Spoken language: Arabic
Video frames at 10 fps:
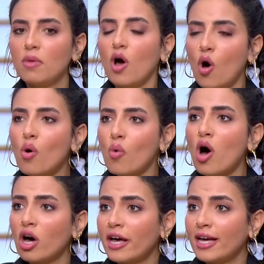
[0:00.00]
هو
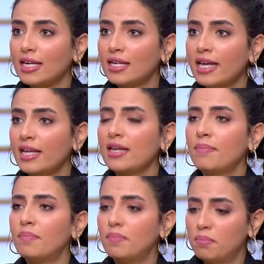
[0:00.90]
واقعيا احنا
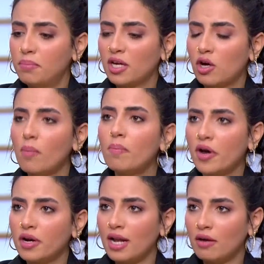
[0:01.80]

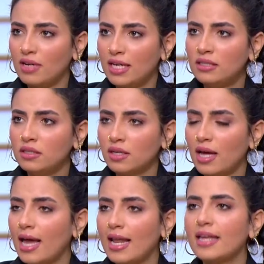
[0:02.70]
بنكبر الاولاد
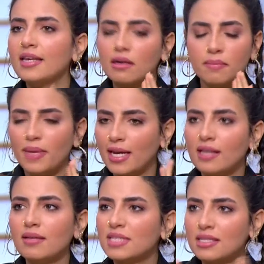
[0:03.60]
على انك بني
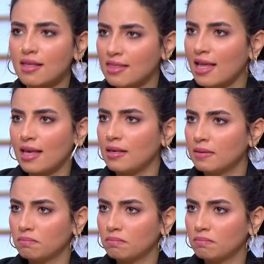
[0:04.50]
ادم استثنائي